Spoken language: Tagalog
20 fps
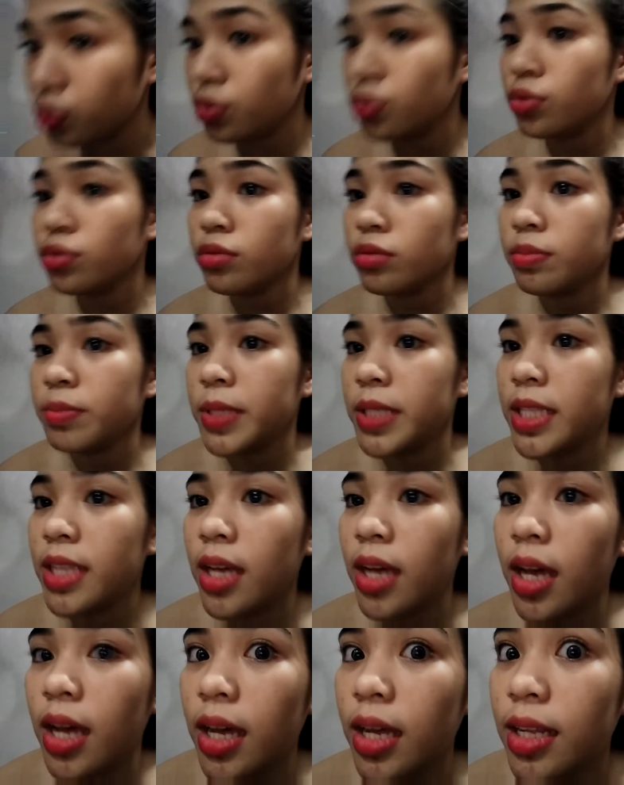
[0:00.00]
yung
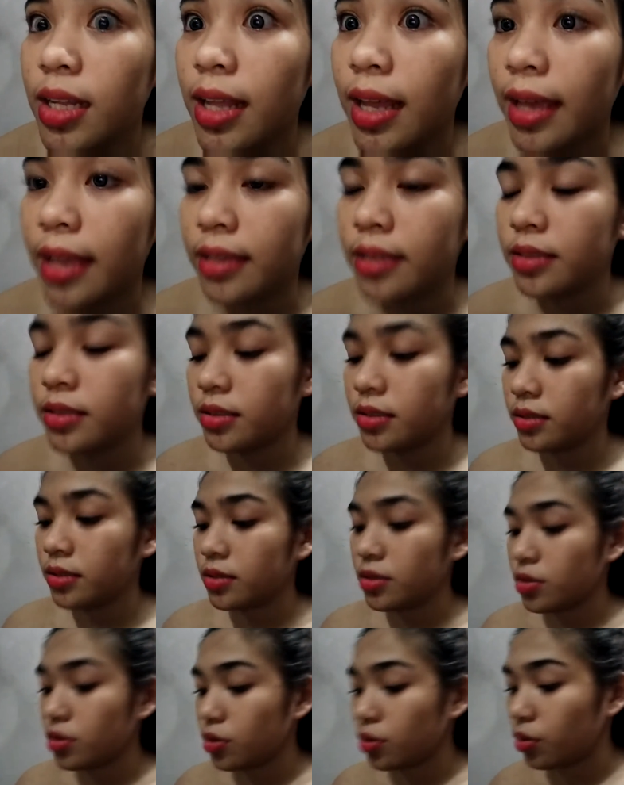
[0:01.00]
pinaka-light.
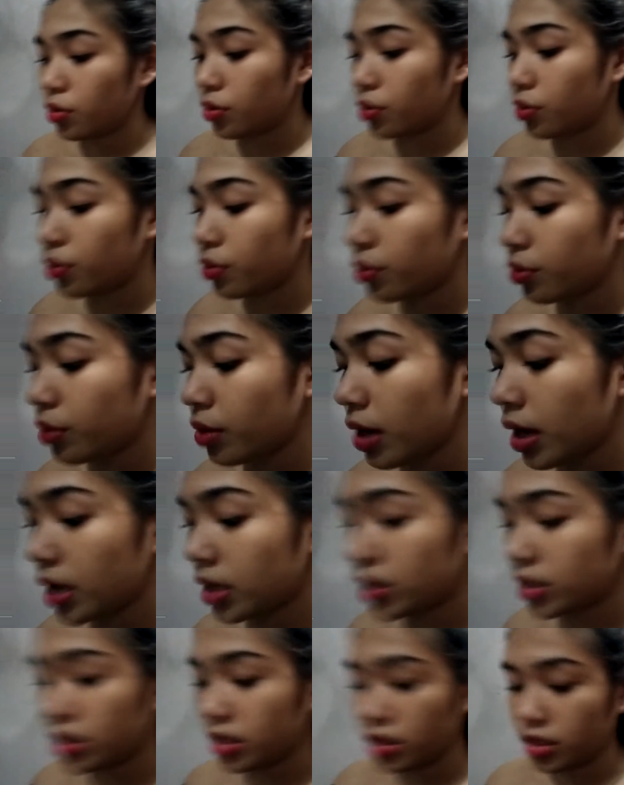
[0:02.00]
So,
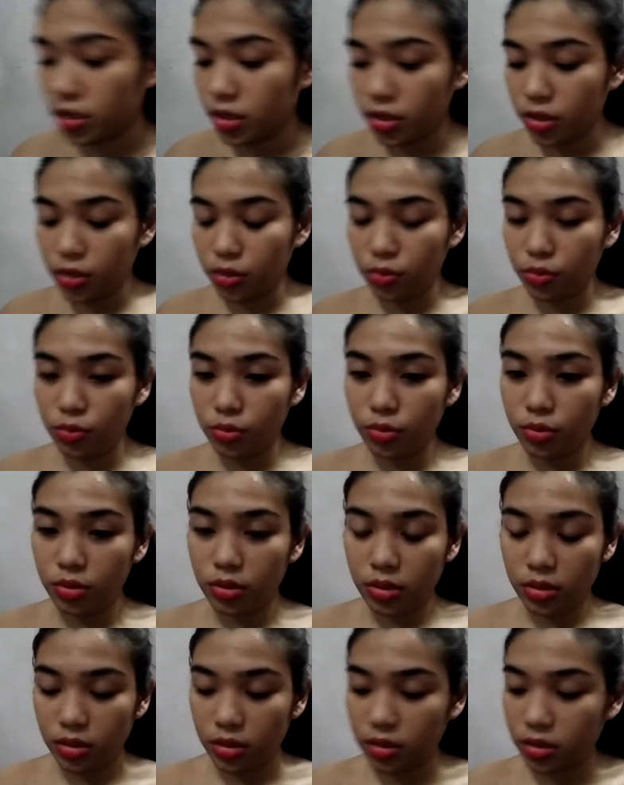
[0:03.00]
I'll just
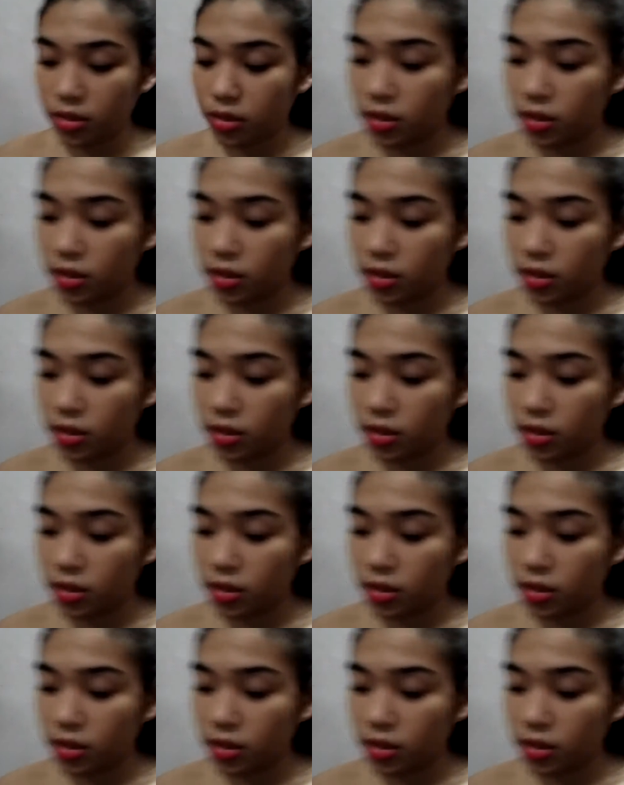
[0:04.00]
use